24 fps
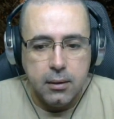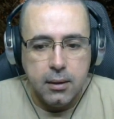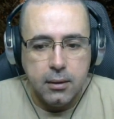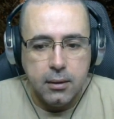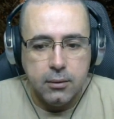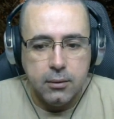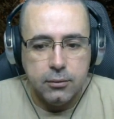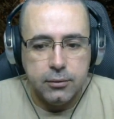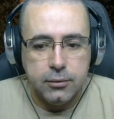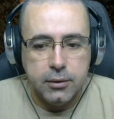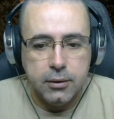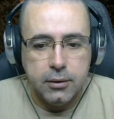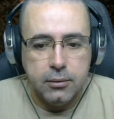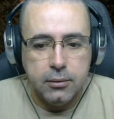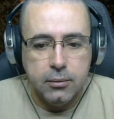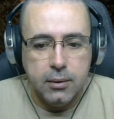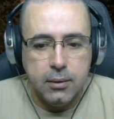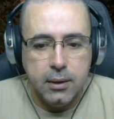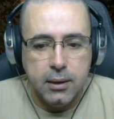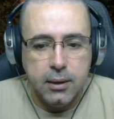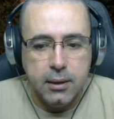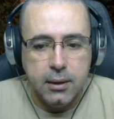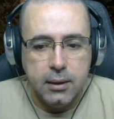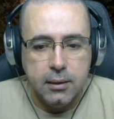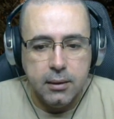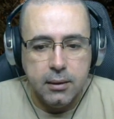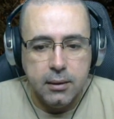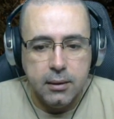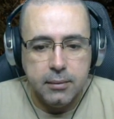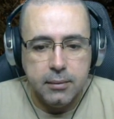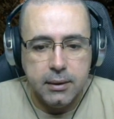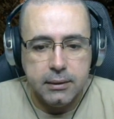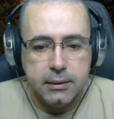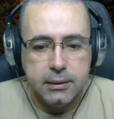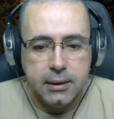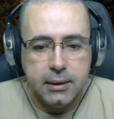Continuar.
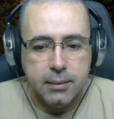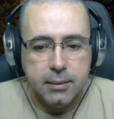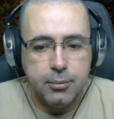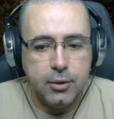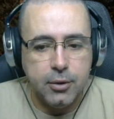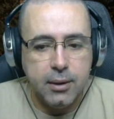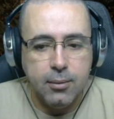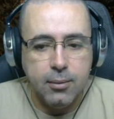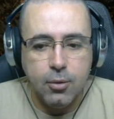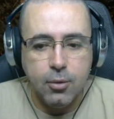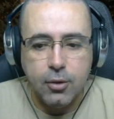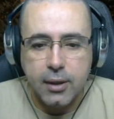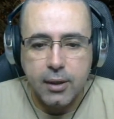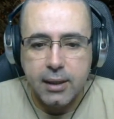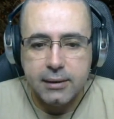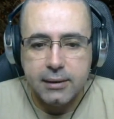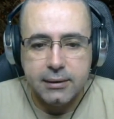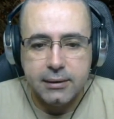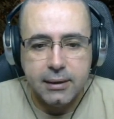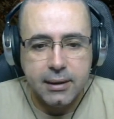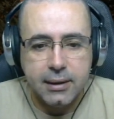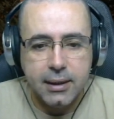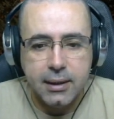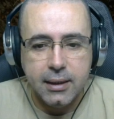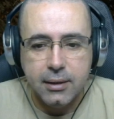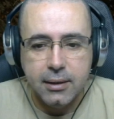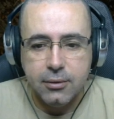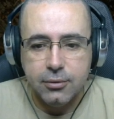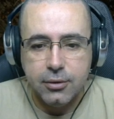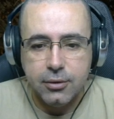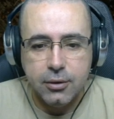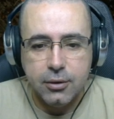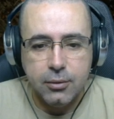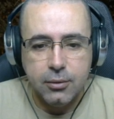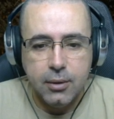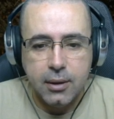Se pone borrar, cerrar y
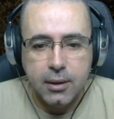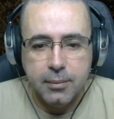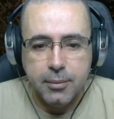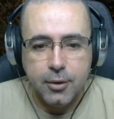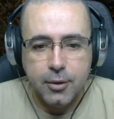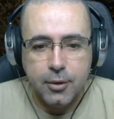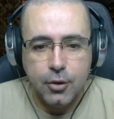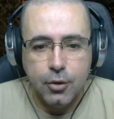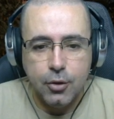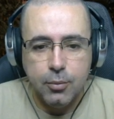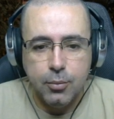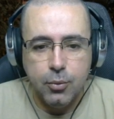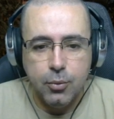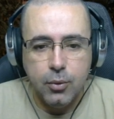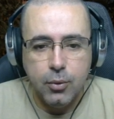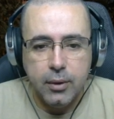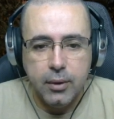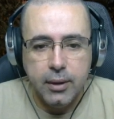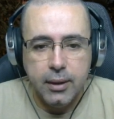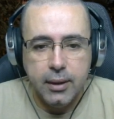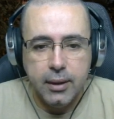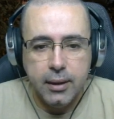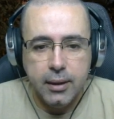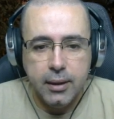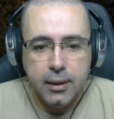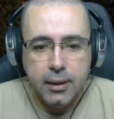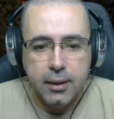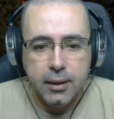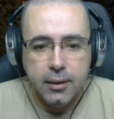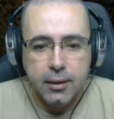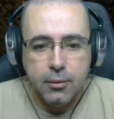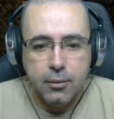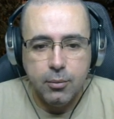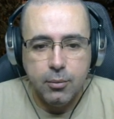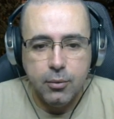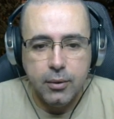continuar, pero no puede.
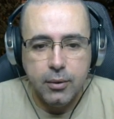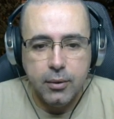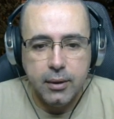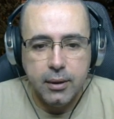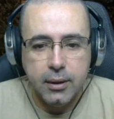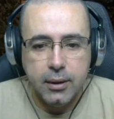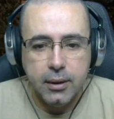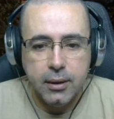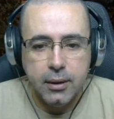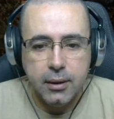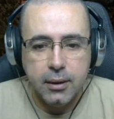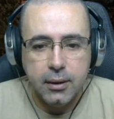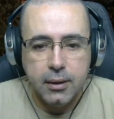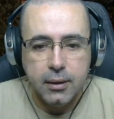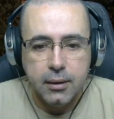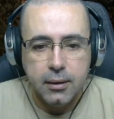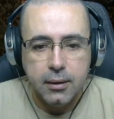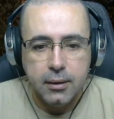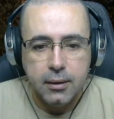No puede.